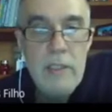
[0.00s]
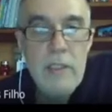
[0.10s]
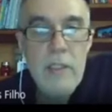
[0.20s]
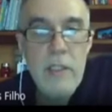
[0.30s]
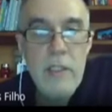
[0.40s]

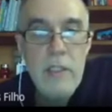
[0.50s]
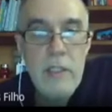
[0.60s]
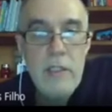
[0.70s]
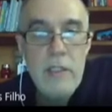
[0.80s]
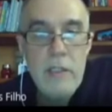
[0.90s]
e,
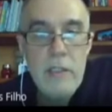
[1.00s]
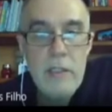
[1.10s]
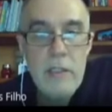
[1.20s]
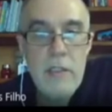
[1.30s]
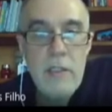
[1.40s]

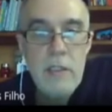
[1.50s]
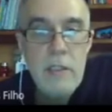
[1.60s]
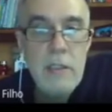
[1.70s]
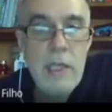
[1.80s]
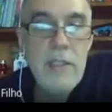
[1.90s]
esses, e,
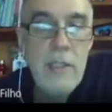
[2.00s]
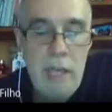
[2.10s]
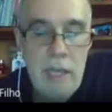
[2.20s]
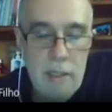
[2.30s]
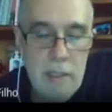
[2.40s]
e a
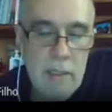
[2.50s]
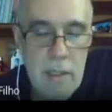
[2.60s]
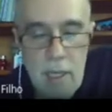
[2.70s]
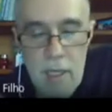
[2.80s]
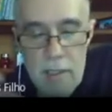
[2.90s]
ideia
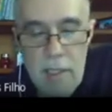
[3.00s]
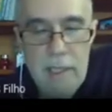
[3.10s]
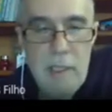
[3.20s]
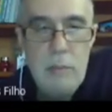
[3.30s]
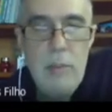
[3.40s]
da,
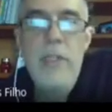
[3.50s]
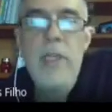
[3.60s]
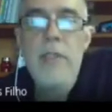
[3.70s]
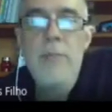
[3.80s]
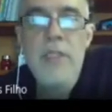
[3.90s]
dessa
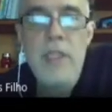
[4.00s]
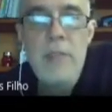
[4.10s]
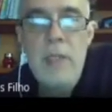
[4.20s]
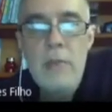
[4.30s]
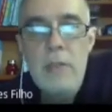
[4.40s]
abordagem
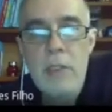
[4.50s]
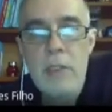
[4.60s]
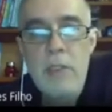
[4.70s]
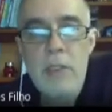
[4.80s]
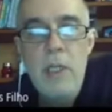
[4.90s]
epistêmica é o
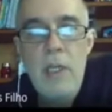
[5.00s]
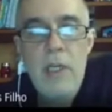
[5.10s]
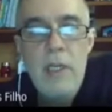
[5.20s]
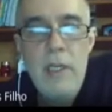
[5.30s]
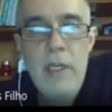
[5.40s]
seguinte:
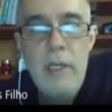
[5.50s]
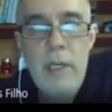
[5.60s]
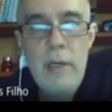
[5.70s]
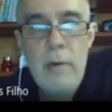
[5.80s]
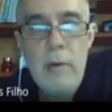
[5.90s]

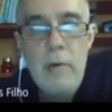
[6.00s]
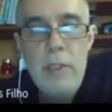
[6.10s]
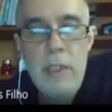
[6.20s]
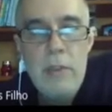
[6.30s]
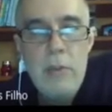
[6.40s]
é,
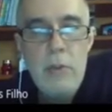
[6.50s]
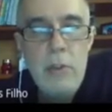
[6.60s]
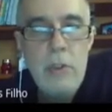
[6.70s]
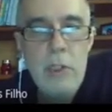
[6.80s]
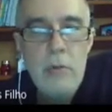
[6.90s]

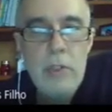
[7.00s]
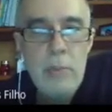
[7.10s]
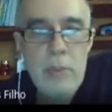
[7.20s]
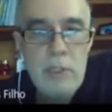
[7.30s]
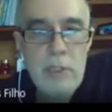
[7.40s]
contradições não
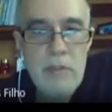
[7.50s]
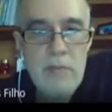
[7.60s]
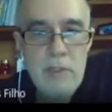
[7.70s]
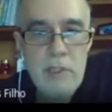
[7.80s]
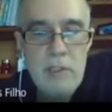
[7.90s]

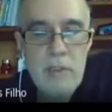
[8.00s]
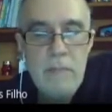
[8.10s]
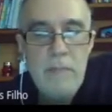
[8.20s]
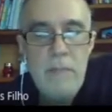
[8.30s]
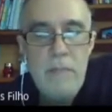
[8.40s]
explosivas,
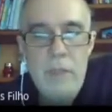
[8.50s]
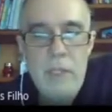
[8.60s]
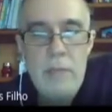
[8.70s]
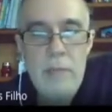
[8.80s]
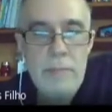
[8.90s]

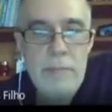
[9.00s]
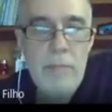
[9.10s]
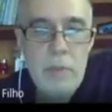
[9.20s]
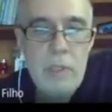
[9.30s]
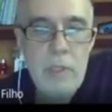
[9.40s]
né,
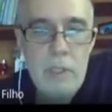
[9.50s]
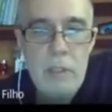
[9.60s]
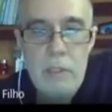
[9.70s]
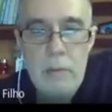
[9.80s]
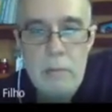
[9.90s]
por que
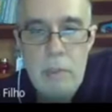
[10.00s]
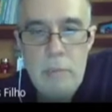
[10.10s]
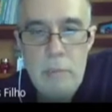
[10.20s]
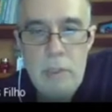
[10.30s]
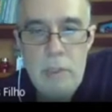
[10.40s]
não
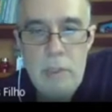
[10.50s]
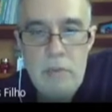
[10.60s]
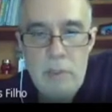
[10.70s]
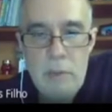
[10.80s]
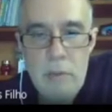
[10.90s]

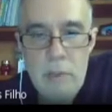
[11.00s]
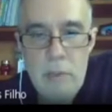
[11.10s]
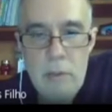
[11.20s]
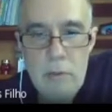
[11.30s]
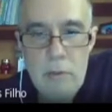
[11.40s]
explosivas?
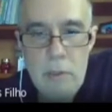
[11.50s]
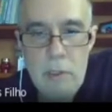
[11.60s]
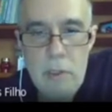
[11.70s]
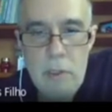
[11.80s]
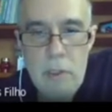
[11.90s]

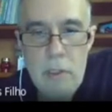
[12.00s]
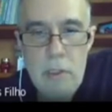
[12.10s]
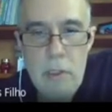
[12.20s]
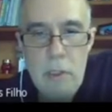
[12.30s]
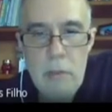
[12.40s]
Contradições que
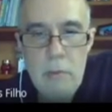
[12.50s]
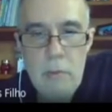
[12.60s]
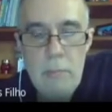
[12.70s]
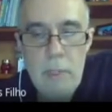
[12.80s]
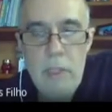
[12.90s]
não
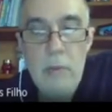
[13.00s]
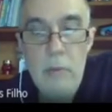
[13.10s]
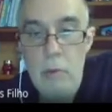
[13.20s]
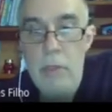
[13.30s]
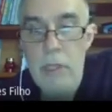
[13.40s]
implicam
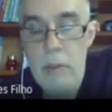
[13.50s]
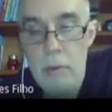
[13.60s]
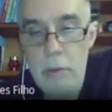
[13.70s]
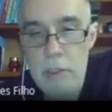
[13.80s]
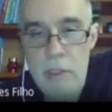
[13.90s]
qualquer
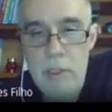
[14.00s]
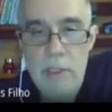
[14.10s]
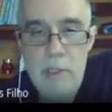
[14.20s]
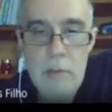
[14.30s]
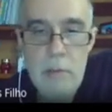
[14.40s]
coisa,
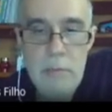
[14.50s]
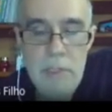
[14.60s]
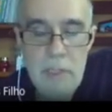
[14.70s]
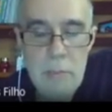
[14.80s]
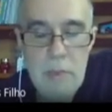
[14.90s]
né, o
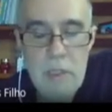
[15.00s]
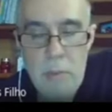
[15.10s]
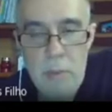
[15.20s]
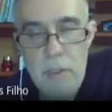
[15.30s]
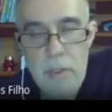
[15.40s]
princípio da
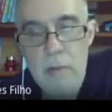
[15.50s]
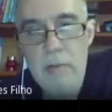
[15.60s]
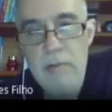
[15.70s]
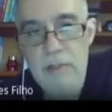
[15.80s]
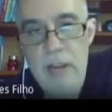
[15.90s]
explosão
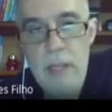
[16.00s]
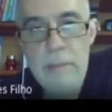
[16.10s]
falha,